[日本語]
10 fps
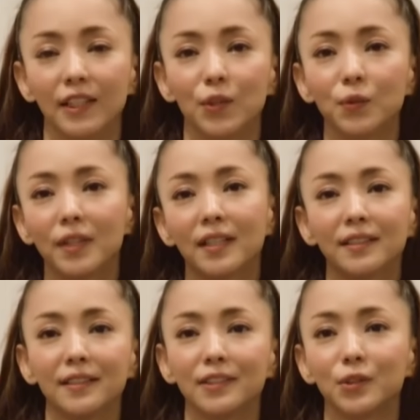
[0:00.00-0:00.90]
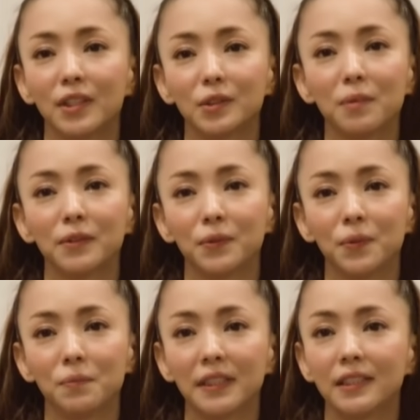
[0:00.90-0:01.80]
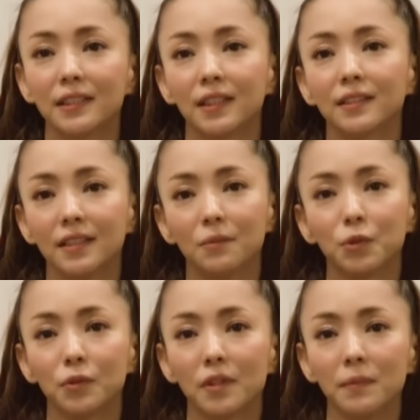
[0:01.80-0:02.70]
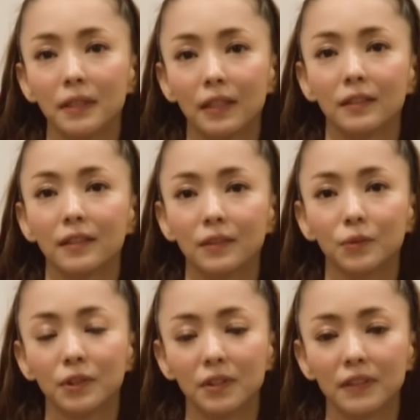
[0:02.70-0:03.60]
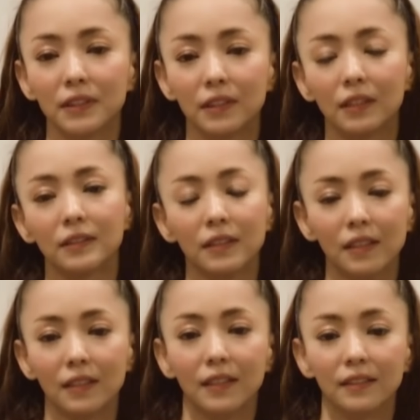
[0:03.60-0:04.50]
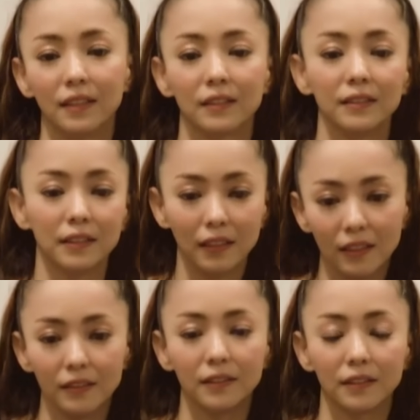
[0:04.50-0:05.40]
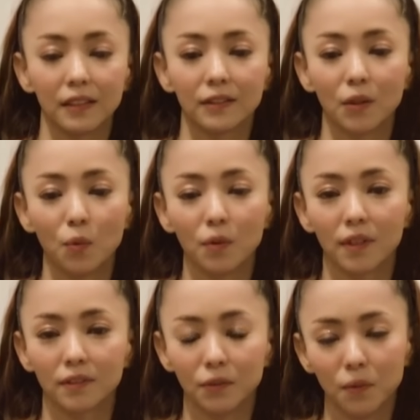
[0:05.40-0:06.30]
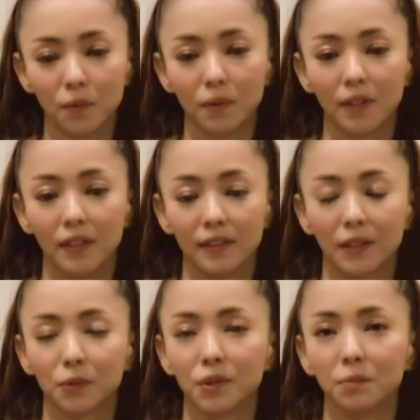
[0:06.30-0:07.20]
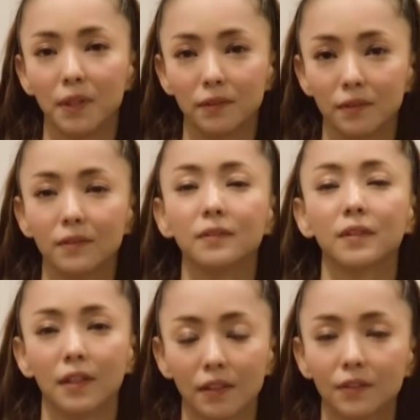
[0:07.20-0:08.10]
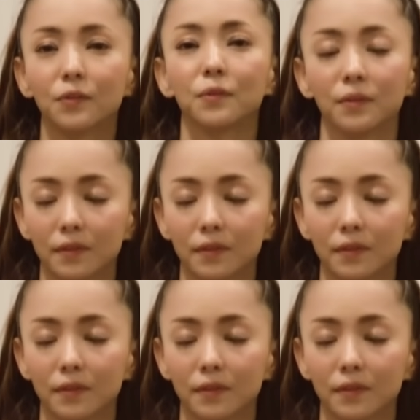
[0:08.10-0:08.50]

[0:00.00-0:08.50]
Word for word: いろんな方たちと集まるとまた違った室奈美単体としては違った単体じゃない違った音楽を楽しめるかなと。